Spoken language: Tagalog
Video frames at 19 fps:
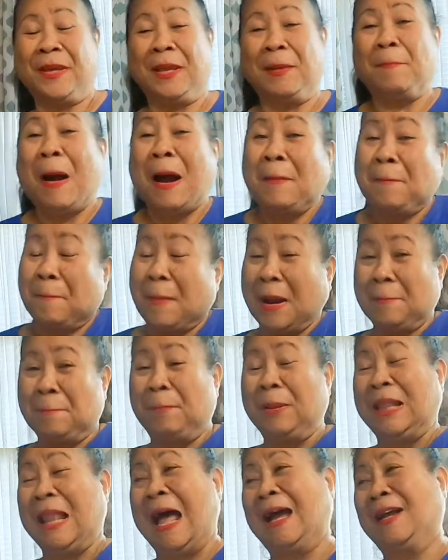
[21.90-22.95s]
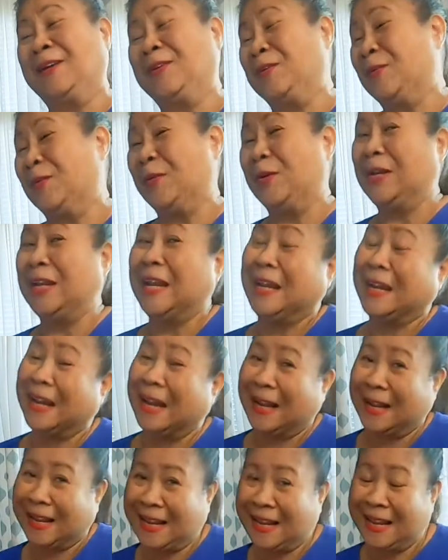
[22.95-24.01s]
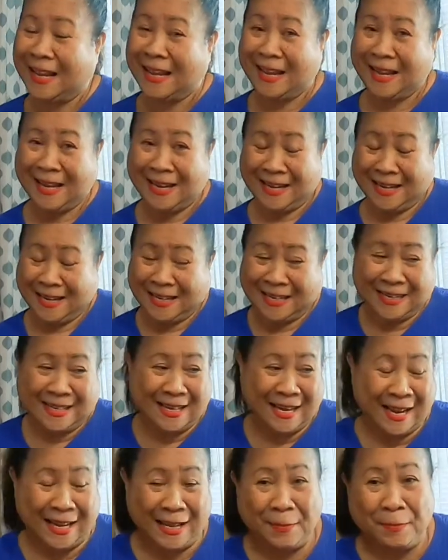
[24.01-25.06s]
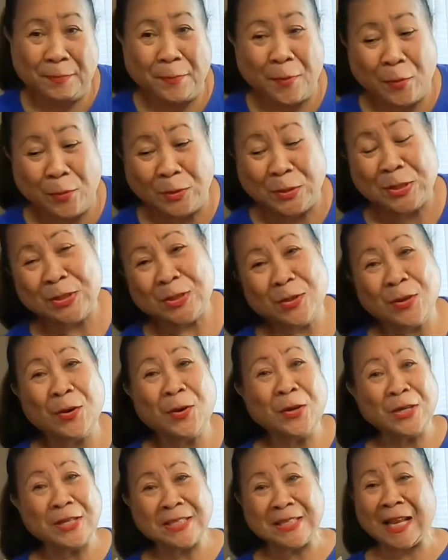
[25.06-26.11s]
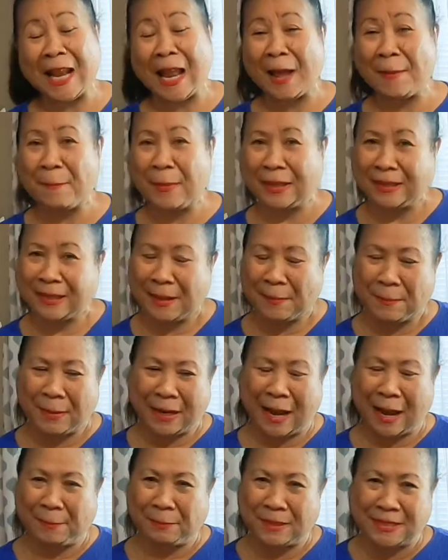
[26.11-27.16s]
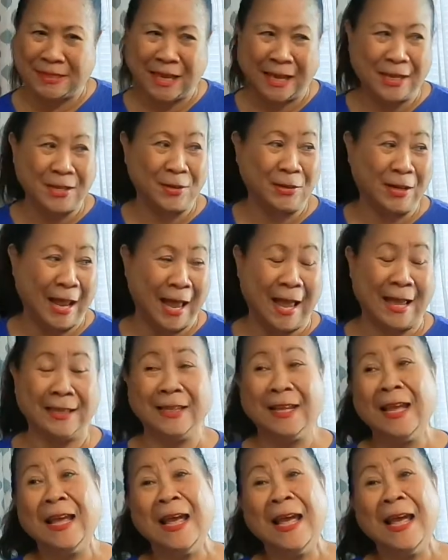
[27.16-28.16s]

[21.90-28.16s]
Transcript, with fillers: ibang mga vlog po na, na i-post ko. Salamat na marami sa inyong lahat.